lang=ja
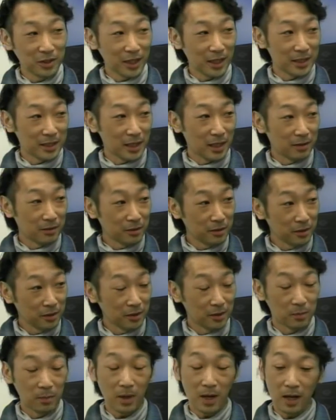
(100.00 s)
にあ
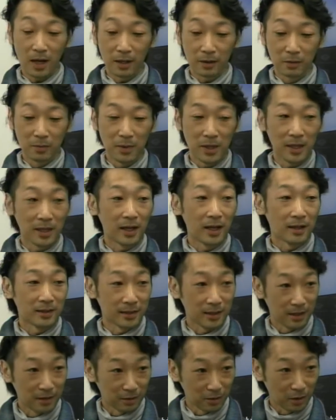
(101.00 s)
る、まあ、あのメーカー
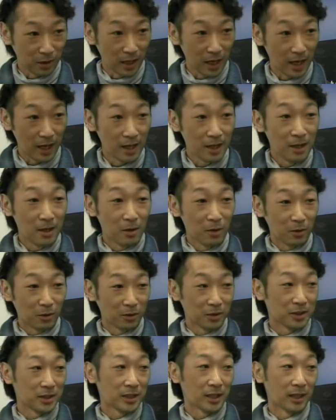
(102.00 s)
さんとか
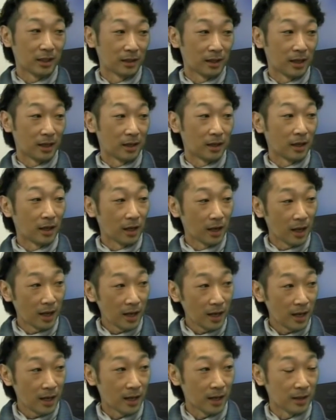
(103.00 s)
卸さんなんか
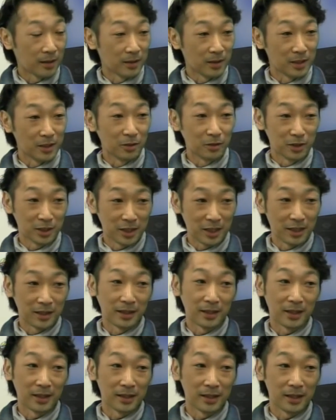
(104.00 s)
が利用してい
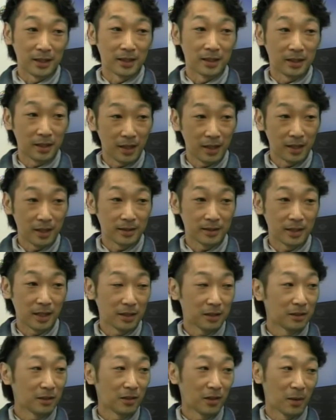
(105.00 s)
ただいていて最
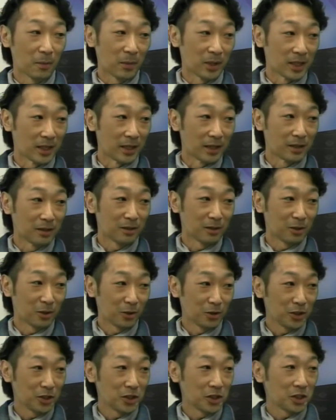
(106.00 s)
近ではやっぱり
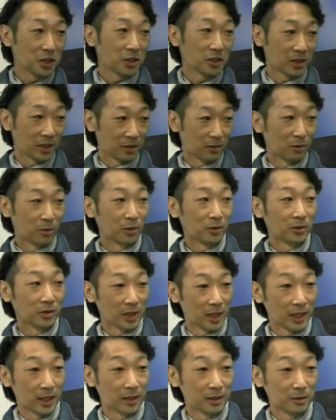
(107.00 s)
業 EC っていうこと
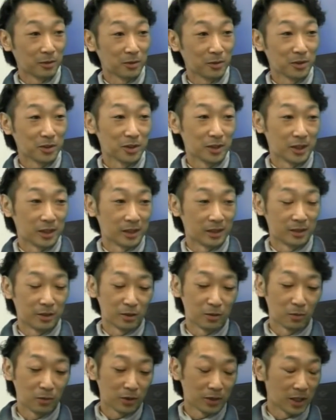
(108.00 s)
で、特に
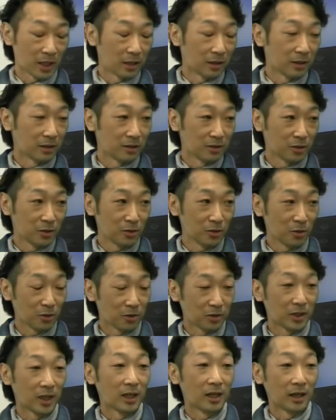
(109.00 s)
注目されてる中
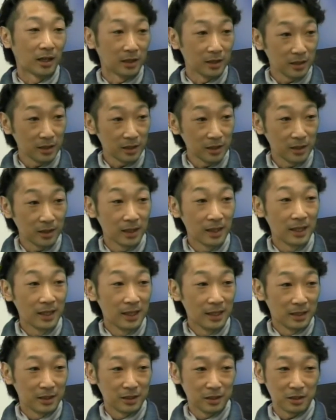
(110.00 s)
国なんかに
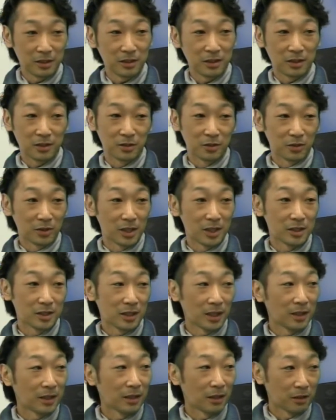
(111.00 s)
EC で出店し
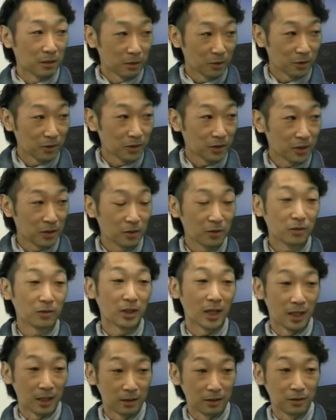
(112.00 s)
たいんだけどっていうよう
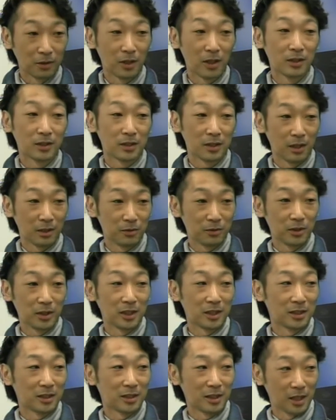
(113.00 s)
な問い合わせが増え
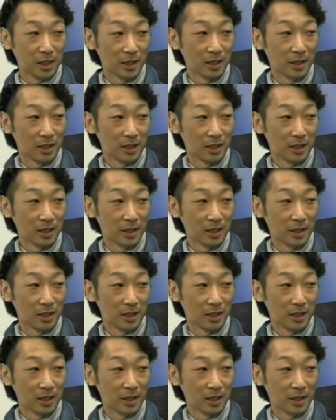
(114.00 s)
てきて、